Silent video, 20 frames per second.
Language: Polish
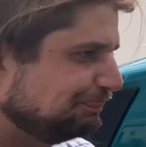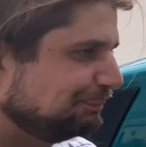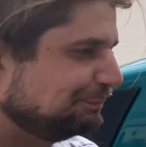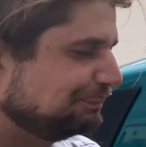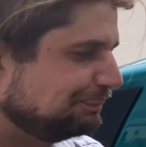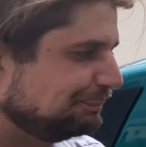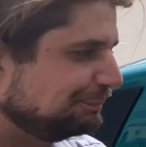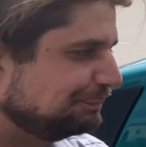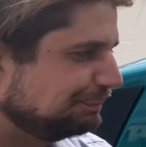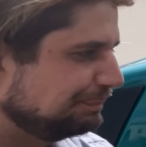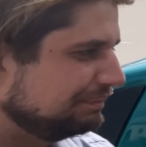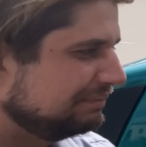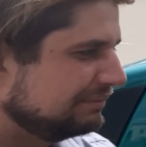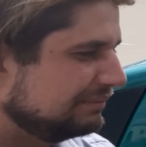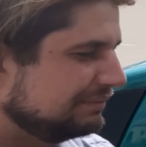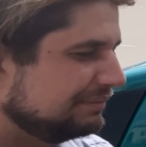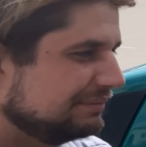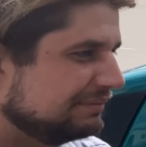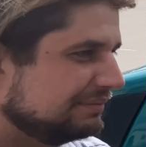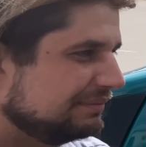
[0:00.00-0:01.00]
to uwagę.
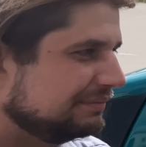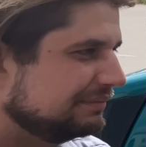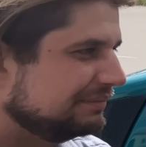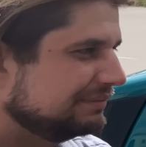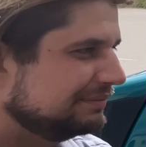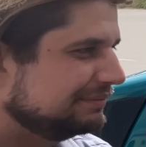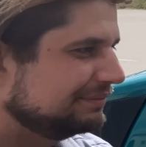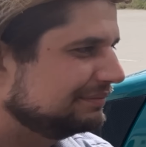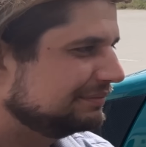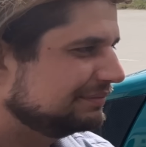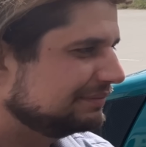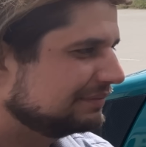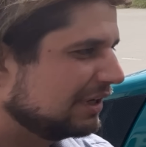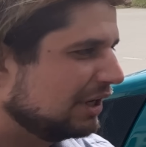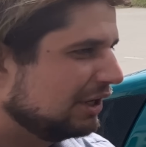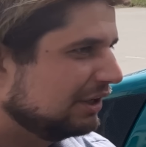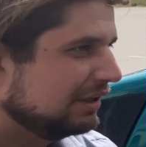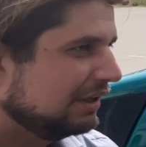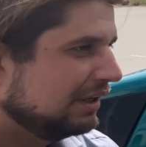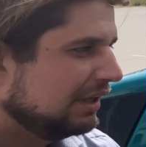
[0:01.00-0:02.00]
Wnętrze.
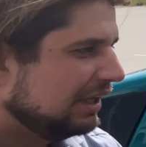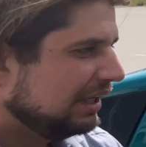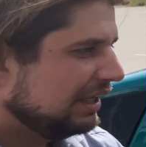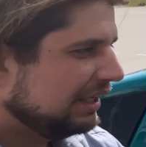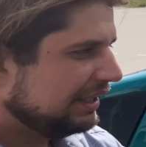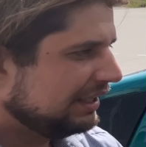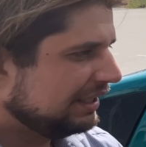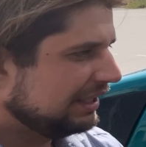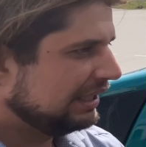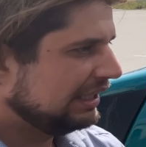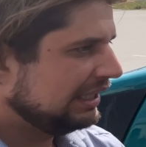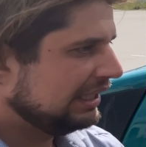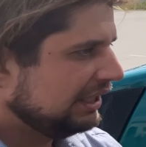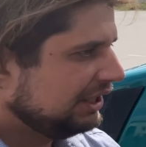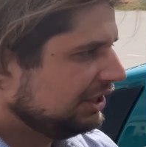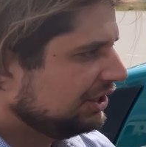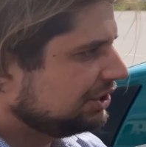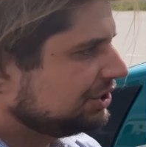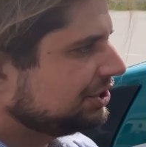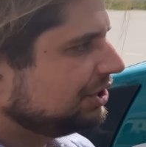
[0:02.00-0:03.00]
E,
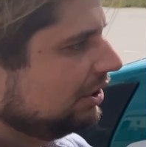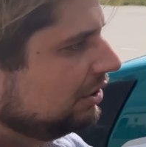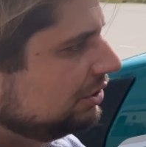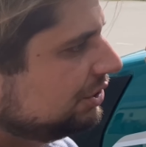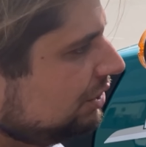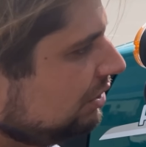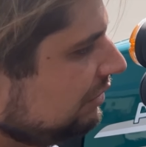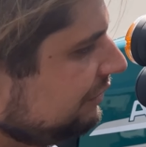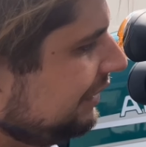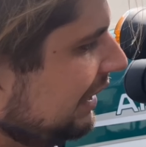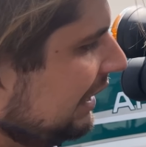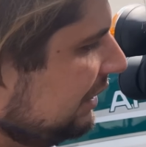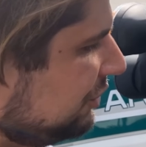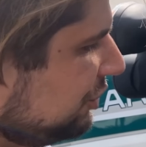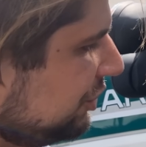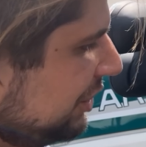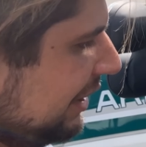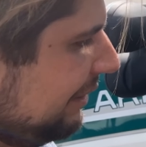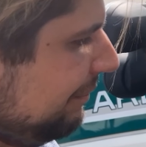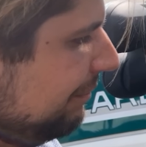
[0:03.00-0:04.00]
jeśli chodzi o wnętrze,